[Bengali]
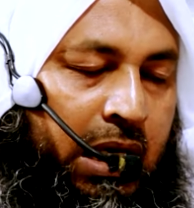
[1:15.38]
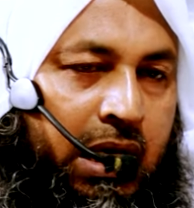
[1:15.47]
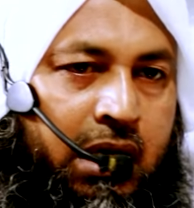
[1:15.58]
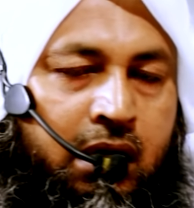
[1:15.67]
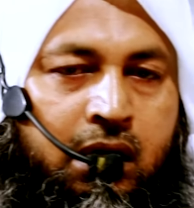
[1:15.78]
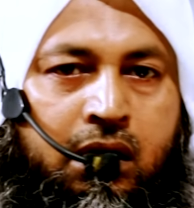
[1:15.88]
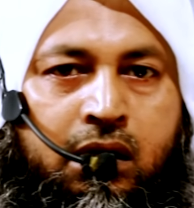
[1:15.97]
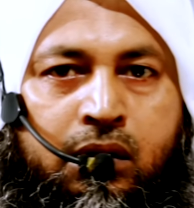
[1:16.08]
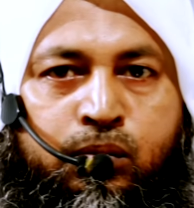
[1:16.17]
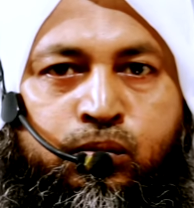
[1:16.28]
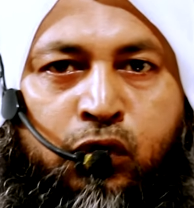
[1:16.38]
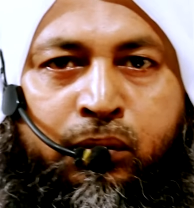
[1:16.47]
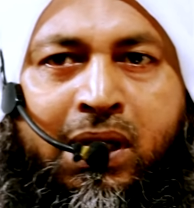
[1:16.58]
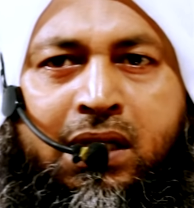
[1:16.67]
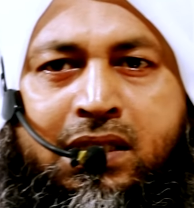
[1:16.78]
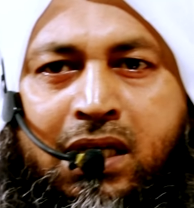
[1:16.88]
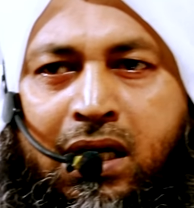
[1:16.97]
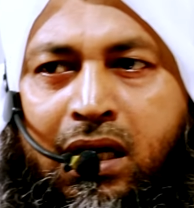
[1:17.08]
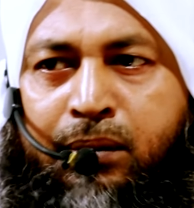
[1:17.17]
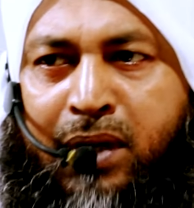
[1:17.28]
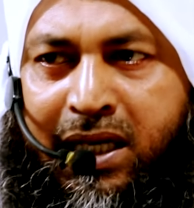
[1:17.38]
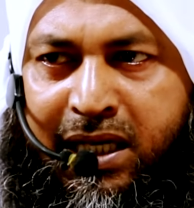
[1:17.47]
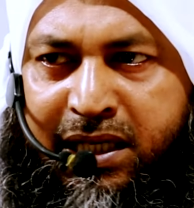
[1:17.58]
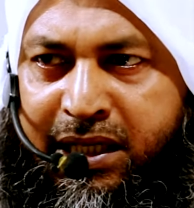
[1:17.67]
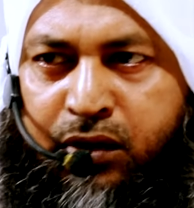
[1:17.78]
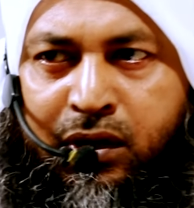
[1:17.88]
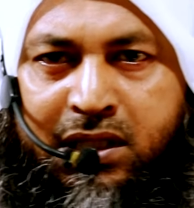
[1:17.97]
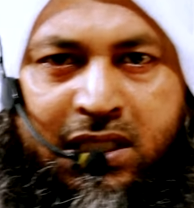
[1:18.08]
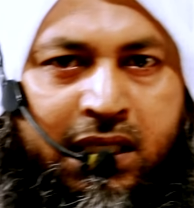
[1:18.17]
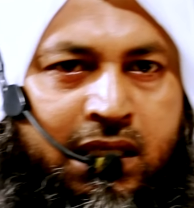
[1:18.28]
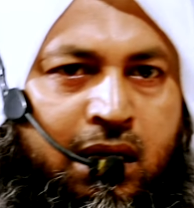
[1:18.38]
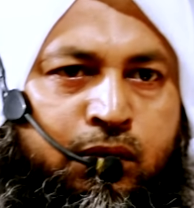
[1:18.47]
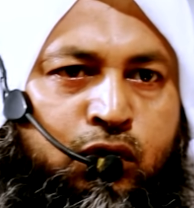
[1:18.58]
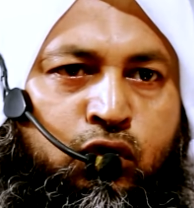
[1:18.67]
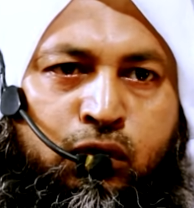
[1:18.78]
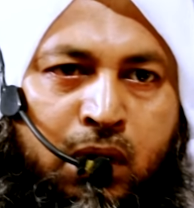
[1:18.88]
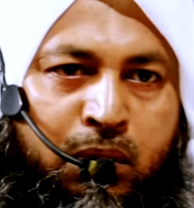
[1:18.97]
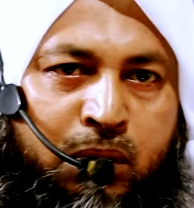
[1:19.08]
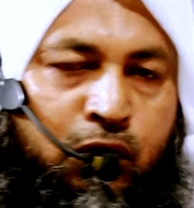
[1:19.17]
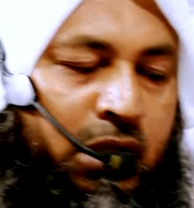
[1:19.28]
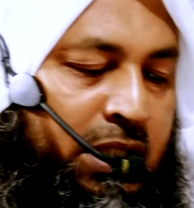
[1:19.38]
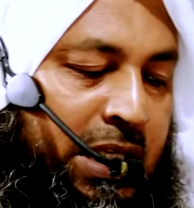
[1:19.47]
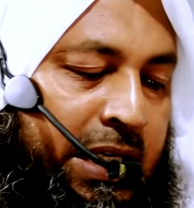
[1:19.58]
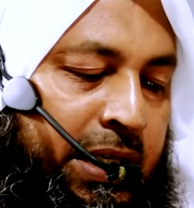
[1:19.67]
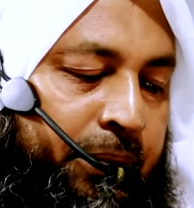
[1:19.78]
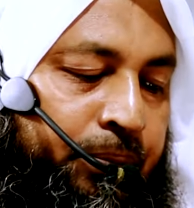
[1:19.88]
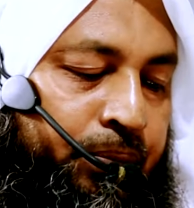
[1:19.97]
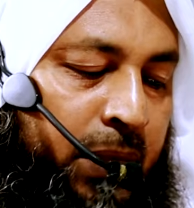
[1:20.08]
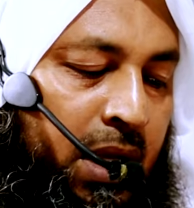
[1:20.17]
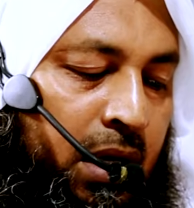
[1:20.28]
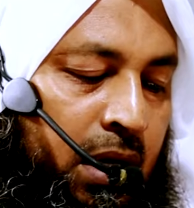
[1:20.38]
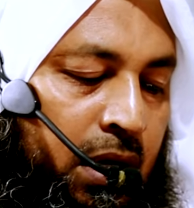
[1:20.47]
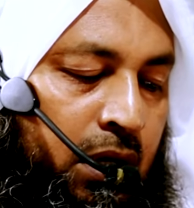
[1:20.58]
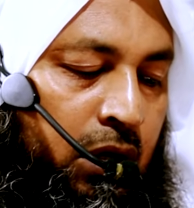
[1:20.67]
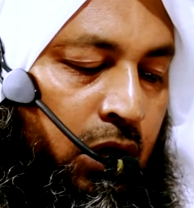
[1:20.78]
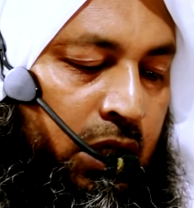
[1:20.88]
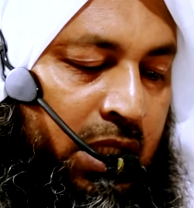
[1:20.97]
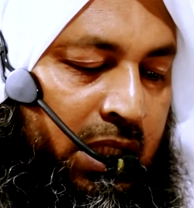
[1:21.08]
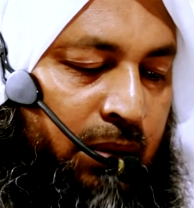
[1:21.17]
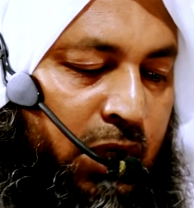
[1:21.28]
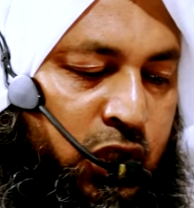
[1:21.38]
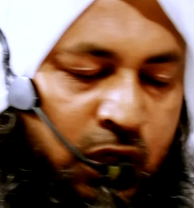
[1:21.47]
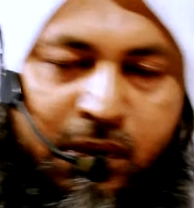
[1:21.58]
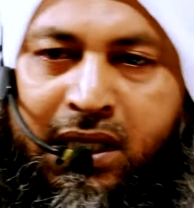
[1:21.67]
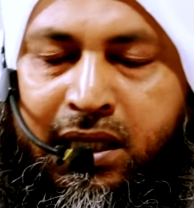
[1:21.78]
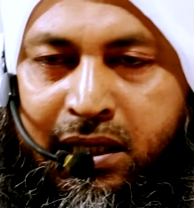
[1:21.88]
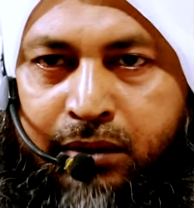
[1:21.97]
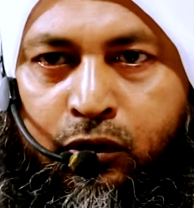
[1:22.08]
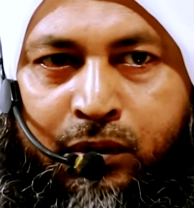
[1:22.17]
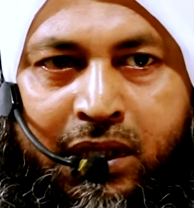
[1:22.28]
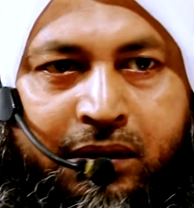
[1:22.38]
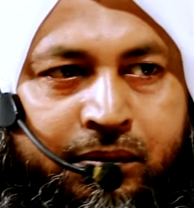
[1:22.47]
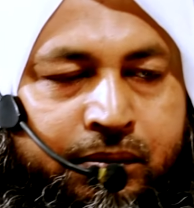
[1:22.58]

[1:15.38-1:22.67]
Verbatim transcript: আর মমিন ছাড়া আমরা এখানে কেউ আছি এটা আমি কোনোভাবেই বলতে চাইনি অর্থাৎ আমরা সবাই এখানে মমিন